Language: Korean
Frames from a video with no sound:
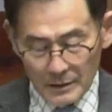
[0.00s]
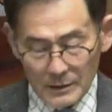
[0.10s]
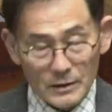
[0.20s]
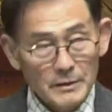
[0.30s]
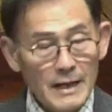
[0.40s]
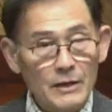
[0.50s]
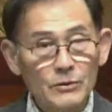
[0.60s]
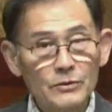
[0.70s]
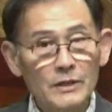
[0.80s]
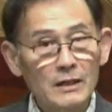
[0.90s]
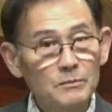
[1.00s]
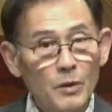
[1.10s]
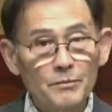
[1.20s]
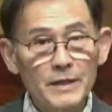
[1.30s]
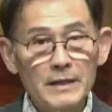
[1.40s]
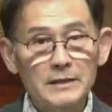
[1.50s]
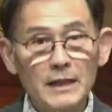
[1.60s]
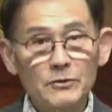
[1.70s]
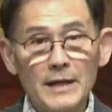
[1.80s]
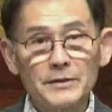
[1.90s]
여러분 가론 유다는 뽐내는
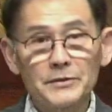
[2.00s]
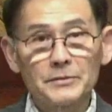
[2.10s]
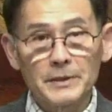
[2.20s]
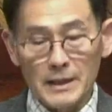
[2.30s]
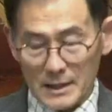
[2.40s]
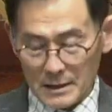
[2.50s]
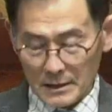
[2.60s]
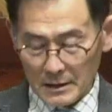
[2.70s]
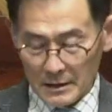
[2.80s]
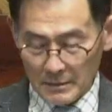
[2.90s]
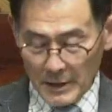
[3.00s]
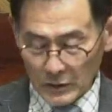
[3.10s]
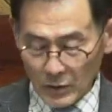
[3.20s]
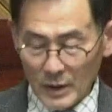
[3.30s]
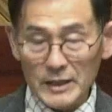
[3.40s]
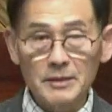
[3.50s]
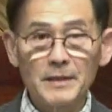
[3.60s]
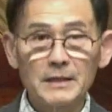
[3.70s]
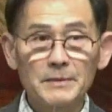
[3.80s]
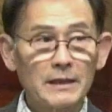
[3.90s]
자도 아니었습니다. 베드로 같이
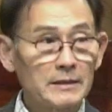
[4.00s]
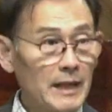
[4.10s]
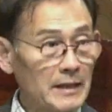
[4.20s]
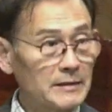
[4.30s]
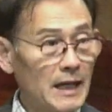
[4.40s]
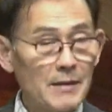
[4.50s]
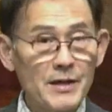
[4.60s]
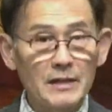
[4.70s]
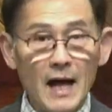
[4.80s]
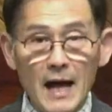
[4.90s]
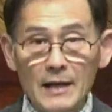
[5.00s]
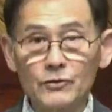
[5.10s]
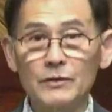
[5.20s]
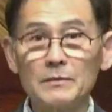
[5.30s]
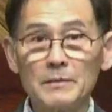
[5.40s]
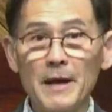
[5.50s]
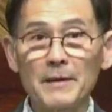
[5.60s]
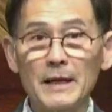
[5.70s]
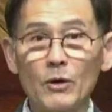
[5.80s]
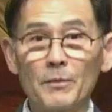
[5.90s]
말입니다. 다른 사람들이 다 주님을
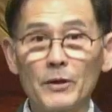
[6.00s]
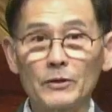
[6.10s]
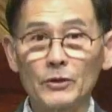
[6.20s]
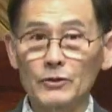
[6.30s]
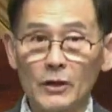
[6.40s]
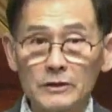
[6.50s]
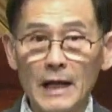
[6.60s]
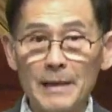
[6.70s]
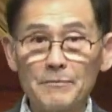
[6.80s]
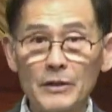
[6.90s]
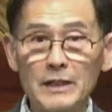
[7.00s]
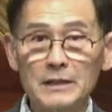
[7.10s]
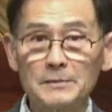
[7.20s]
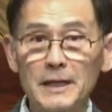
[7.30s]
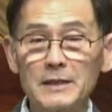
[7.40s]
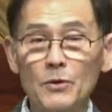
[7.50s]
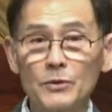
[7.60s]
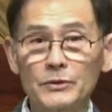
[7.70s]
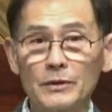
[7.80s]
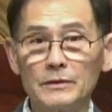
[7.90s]
배반하고 버려도 저는 안 버리겠습니다
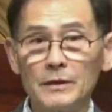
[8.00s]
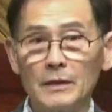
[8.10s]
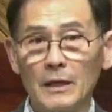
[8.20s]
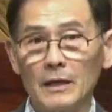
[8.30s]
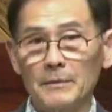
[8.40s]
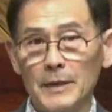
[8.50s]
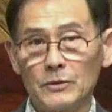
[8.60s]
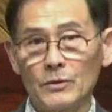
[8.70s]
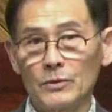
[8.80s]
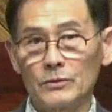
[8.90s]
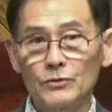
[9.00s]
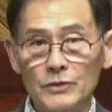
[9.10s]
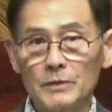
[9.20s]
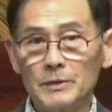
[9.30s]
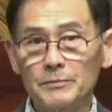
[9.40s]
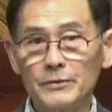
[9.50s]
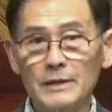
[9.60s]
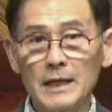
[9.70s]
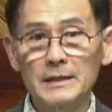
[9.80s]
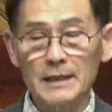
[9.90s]
해놓고선 베드로는 주님을
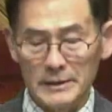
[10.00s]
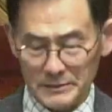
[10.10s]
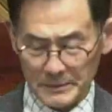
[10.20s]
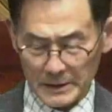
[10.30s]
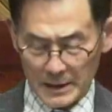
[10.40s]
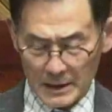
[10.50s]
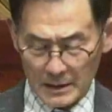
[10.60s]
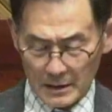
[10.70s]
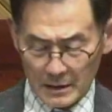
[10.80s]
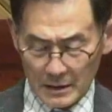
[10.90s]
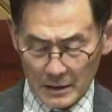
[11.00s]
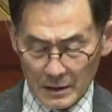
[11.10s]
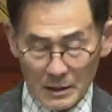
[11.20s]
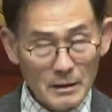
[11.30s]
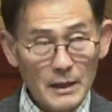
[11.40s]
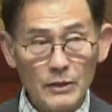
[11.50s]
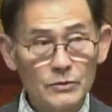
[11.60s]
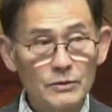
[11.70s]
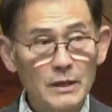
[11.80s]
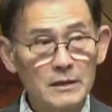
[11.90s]
부인하지 않았습니까?
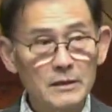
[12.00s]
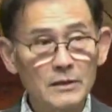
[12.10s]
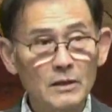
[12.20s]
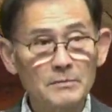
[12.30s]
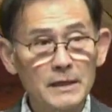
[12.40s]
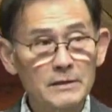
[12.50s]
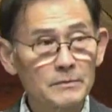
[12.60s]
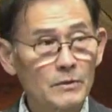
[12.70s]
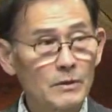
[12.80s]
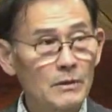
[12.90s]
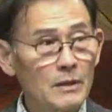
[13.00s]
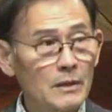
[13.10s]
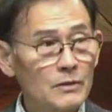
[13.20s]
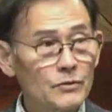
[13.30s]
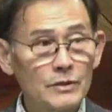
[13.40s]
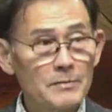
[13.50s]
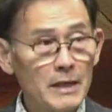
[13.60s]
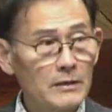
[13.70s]
가론 유다는 그런 말씀도 주님에게